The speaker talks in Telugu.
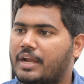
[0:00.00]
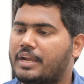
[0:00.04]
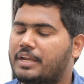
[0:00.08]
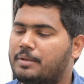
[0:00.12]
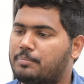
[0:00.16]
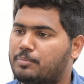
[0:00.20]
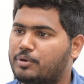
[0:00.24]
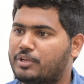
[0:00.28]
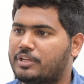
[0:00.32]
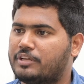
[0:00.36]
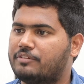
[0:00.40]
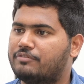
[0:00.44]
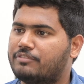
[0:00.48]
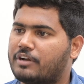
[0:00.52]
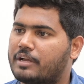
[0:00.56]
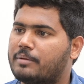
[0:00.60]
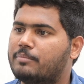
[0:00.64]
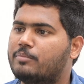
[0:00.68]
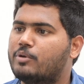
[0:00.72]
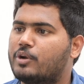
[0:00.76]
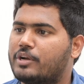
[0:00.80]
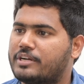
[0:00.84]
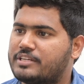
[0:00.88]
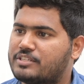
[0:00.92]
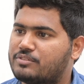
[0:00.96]
అండ్ ఇప్పుడు ఈ
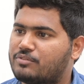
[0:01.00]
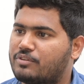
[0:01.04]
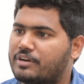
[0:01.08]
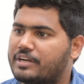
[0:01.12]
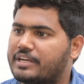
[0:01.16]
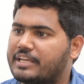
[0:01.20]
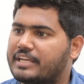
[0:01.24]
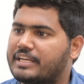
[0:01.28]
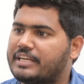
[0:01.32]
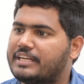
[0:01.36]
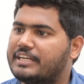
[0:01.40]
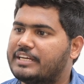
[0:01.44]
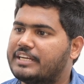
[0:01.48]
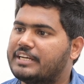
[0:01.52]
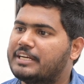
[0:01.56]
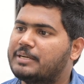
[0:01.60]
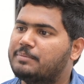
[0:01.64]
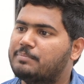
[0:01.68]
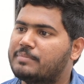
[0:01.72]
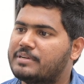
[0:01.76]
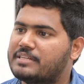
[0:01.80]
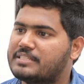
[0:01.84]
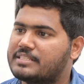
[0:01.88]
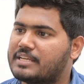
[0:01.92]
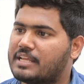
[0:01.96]
ఫైబ్రాయిడ్స్ వాటికి
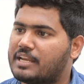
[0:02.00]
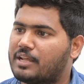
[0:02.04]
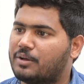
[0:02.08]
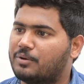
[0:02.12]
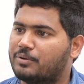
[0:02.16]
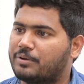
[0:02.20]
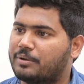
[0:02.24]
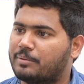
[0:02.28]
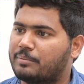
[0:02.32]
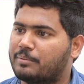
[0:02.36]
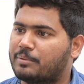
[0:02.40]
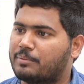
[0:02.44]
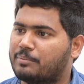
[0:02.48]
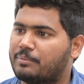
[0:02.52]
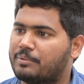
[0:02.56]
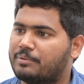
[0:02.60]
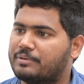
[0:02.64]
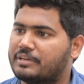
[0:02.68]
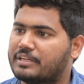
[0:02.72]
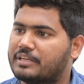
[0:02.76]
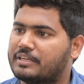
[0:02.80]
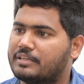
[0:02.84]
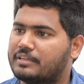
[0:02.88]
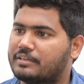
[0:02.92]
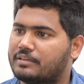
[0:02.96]
ట్రీట్మెంట్స్ ఎలా ఉన్నాయి మ్యామ్
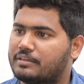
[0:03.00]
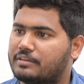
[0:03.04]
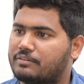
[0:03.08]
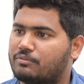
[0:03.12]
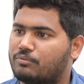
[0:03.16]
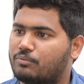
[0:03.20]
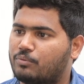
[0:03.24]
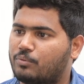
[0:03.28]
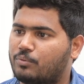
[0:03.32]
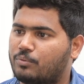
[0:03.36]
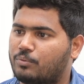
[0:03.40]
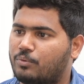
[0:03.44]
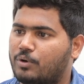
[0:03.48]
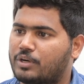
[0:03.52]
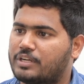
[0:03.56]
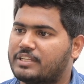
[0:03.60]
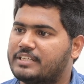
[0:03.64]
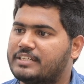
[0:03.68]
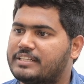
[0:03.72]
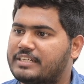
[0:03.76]
అంటే వాట్